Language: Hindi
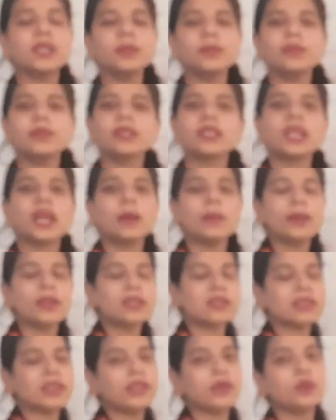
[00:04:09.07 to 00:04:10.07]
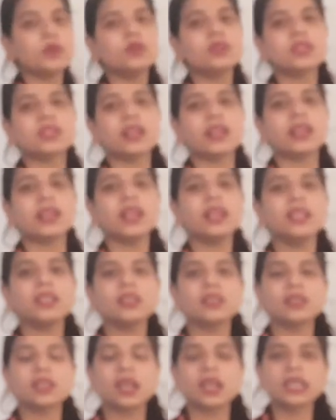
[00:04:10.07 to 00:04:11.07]
हम यहाँ पे इसलिए यूज़ कर रहे
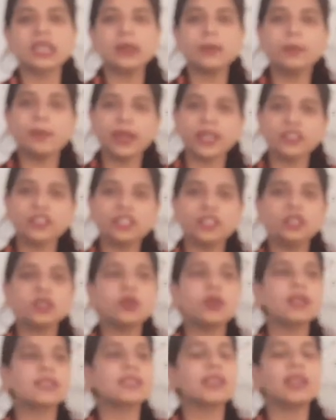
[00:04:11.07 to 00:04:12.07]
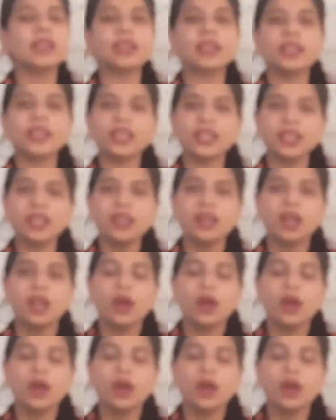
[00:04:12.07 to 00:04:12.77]
हैं ताकि पेशेंट को ऐसा लगे कि